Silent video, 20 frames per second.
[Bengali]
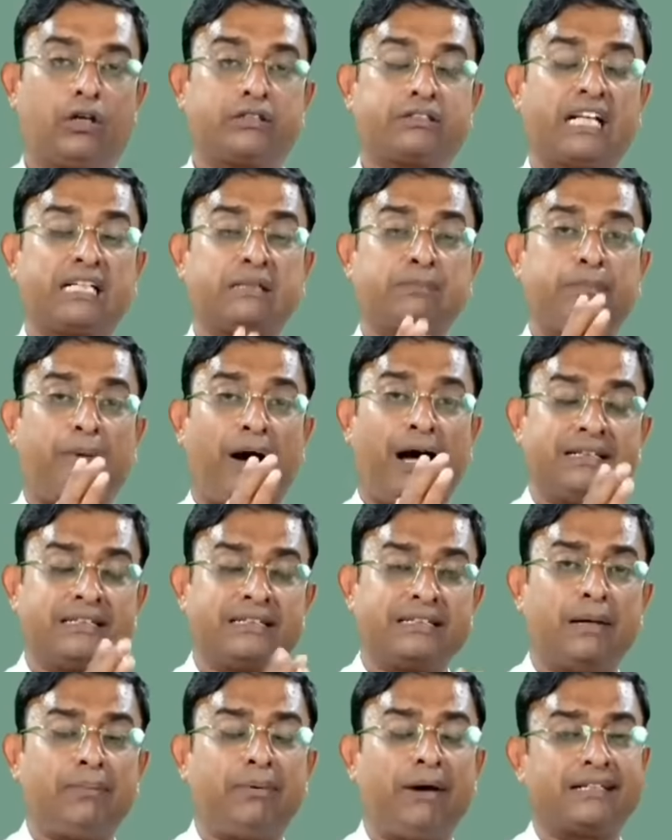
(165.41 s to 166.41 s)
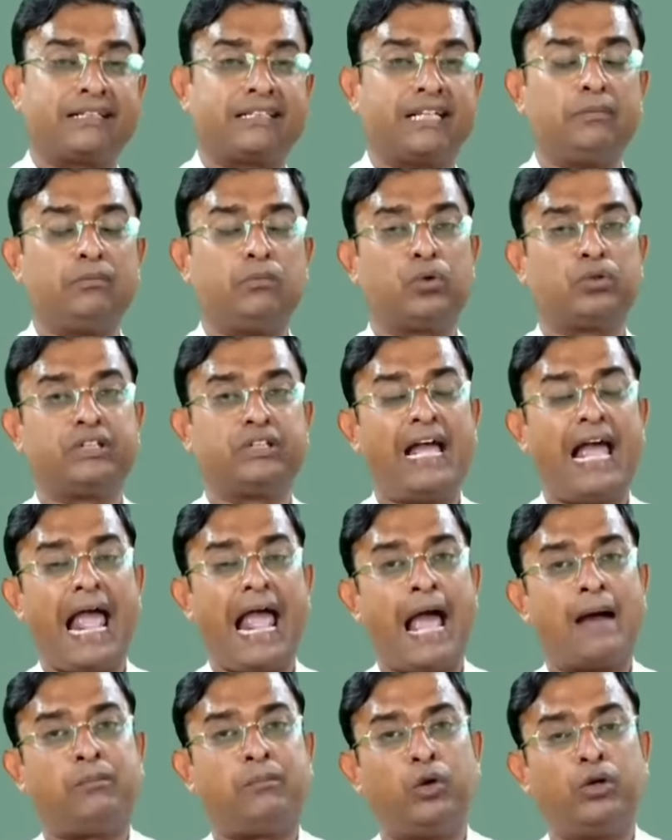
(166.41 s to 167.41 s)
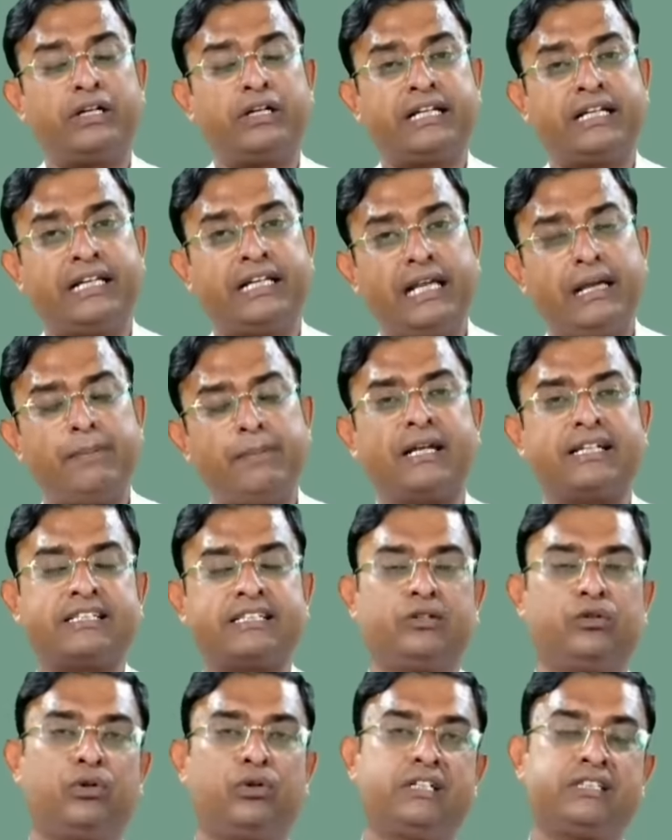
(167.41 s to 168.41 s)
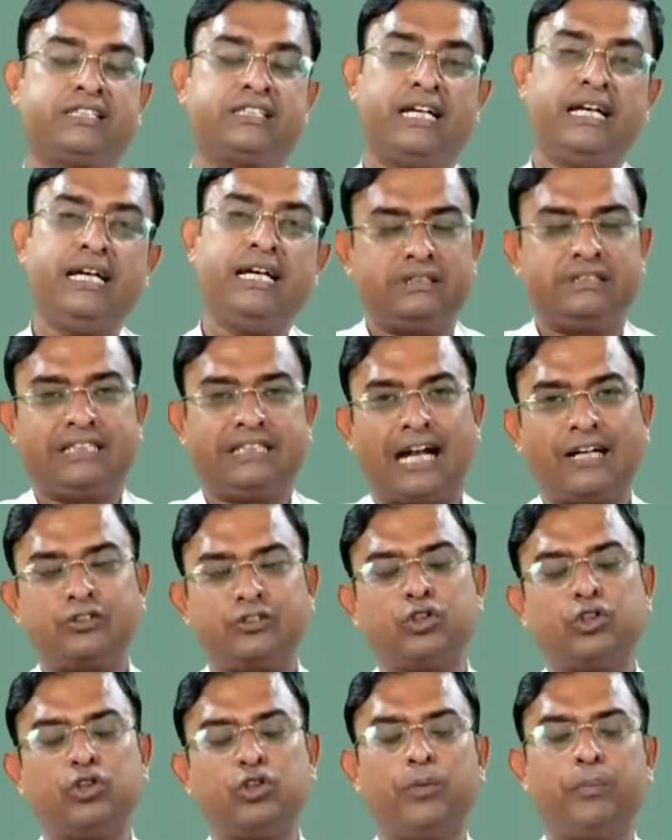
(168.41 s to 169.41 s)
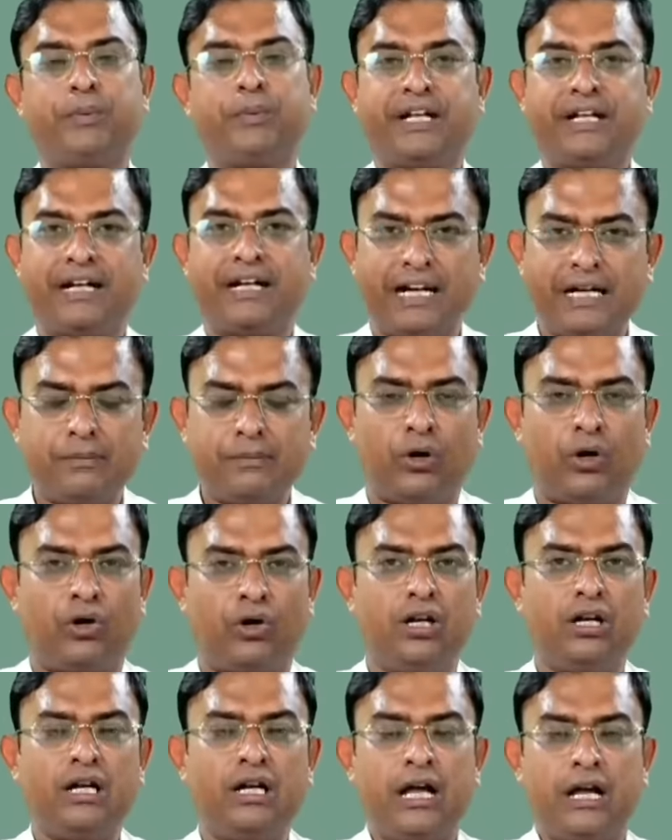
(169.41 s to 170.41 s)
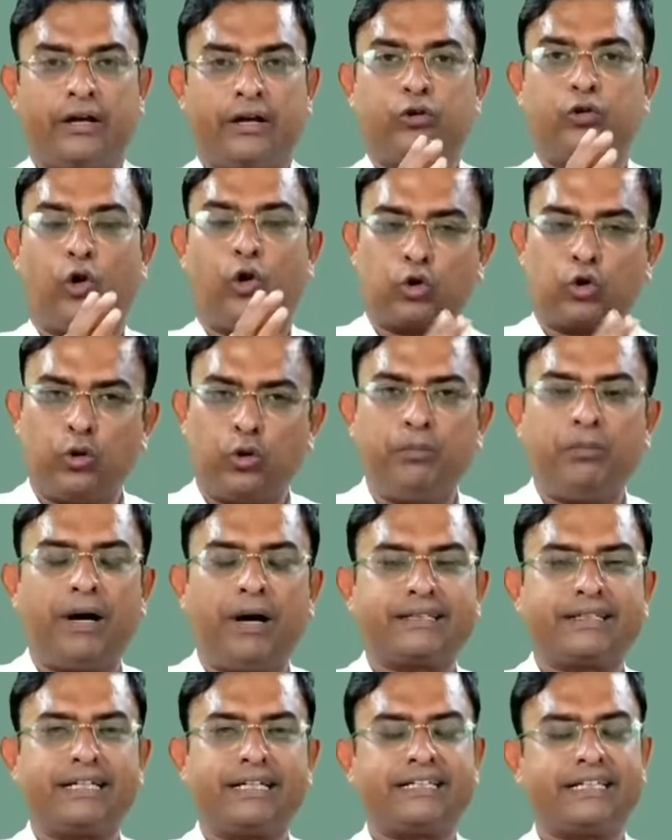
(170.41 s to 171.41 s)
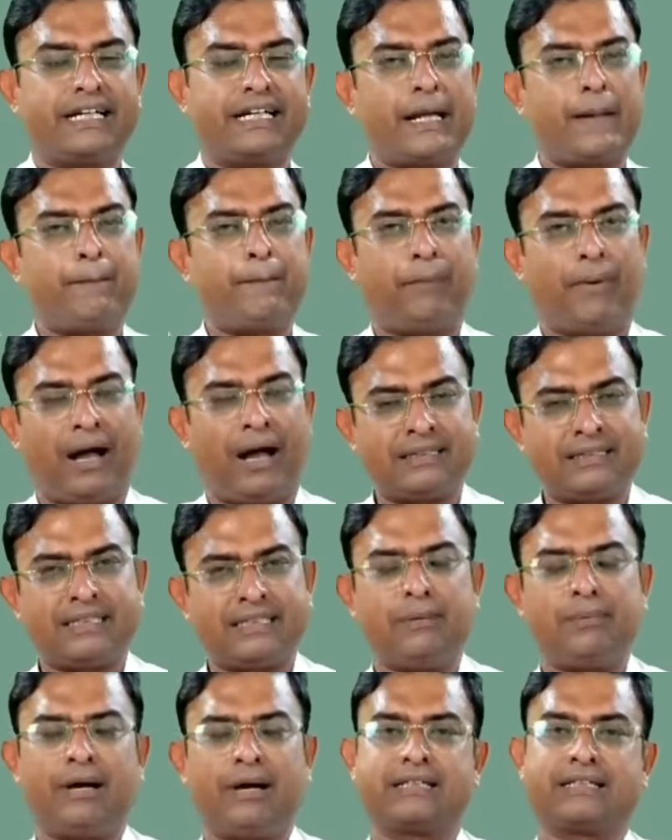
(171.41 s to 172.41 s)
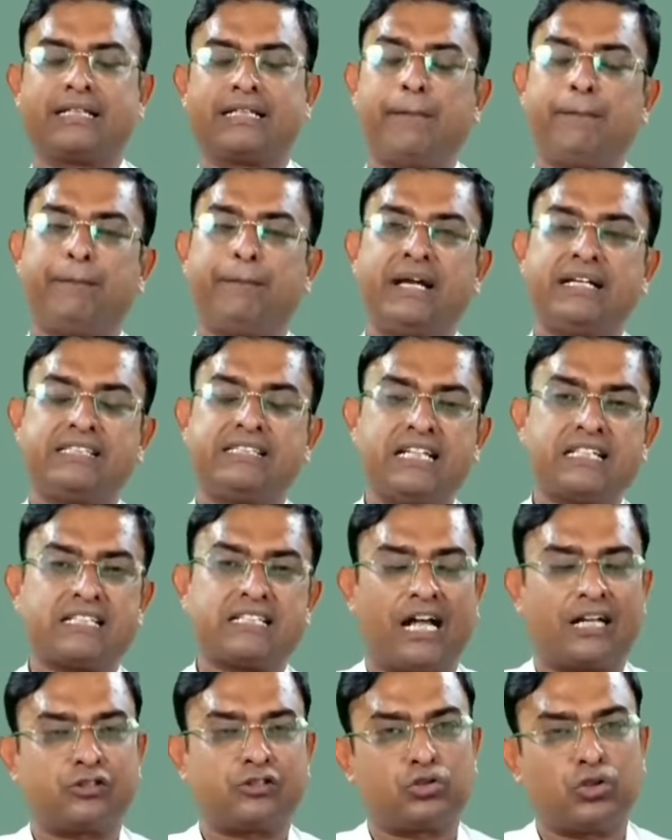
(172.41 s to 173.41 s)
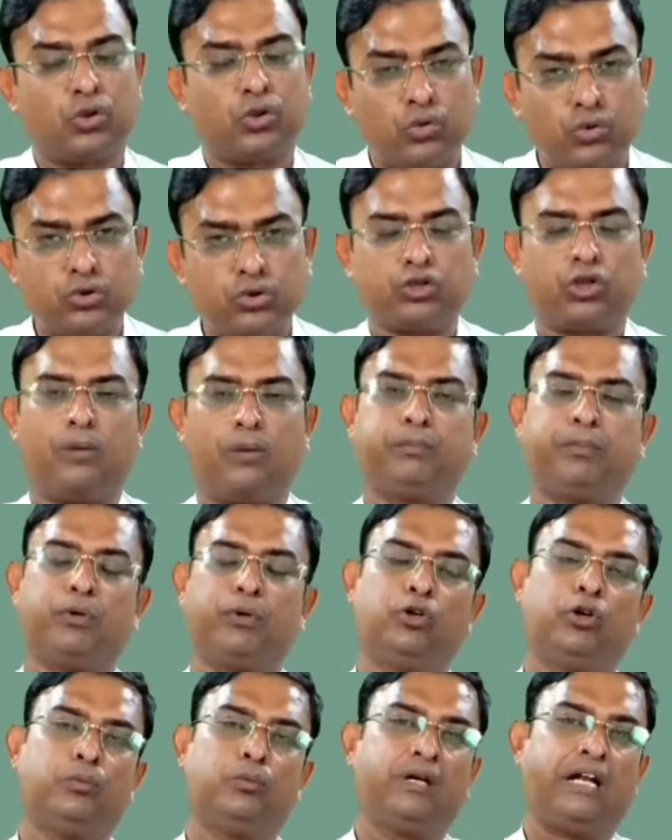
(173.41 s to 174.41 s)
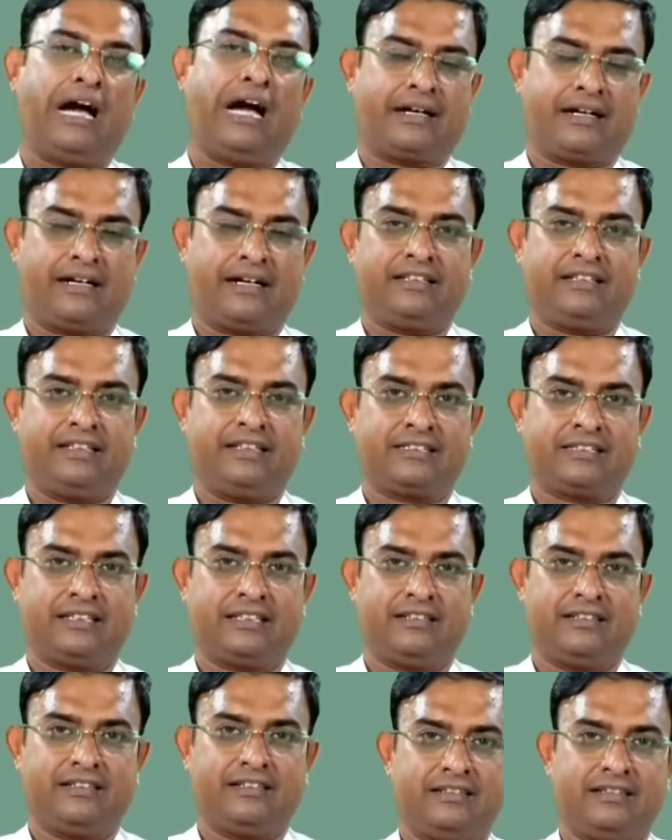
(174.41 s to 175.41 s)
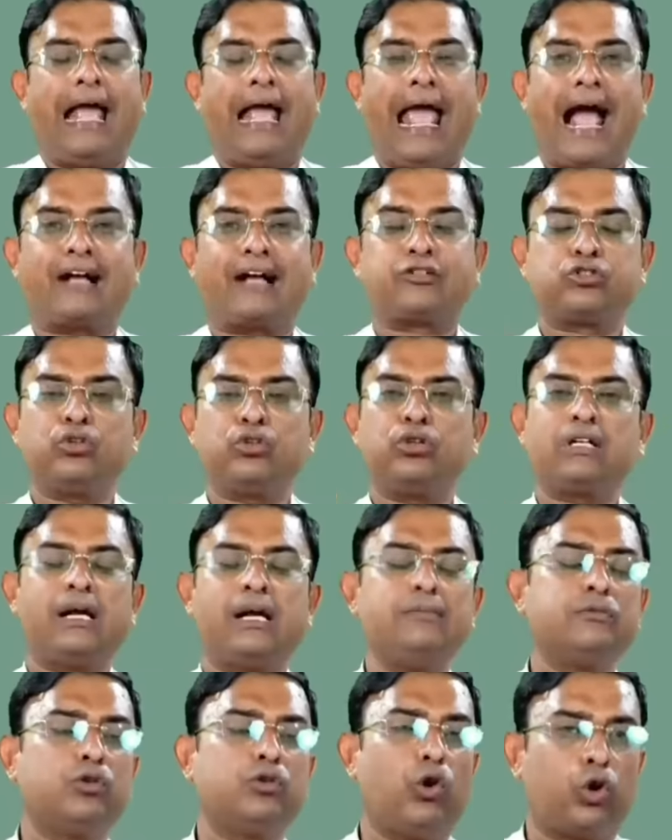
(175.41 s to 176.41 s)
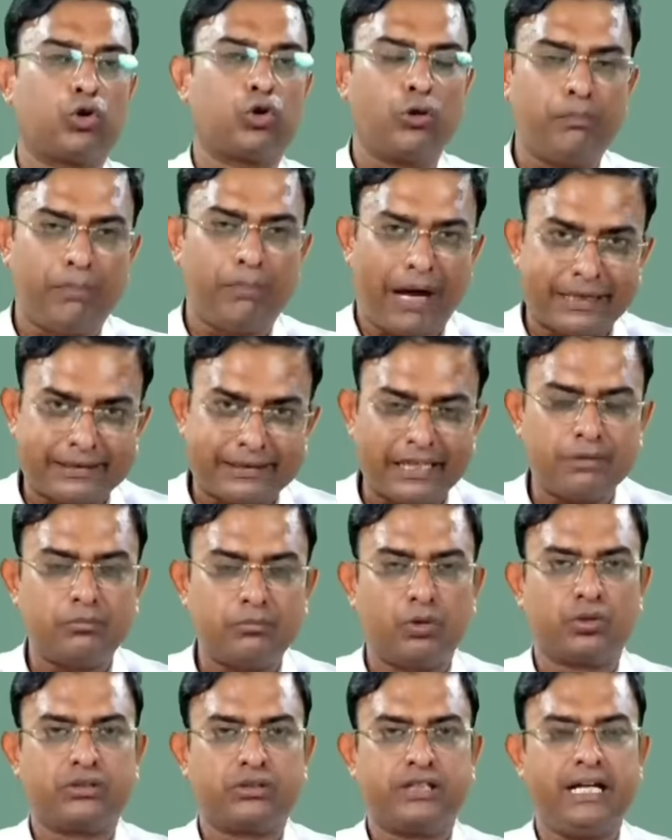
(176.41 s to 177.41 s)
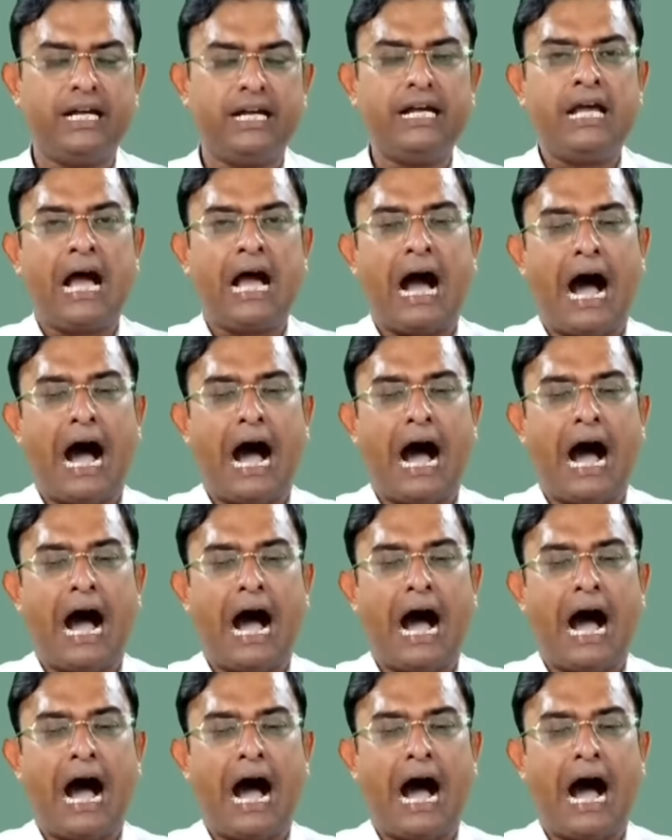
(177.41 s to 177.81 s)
অর্থাৎ পান্তা ভাতের মধ্যে এমন কি বেশি রয়েছে যার জন্য বিজ্ঞানী মহল গরম ভাতের থেকে পান্তা ভাতকে বেশি স্বাস্থ্যগুণ সম্পন্ন বলে আখ্যা দিয়েছেন একশো গ্রাম গরম ভাতের মধ্যে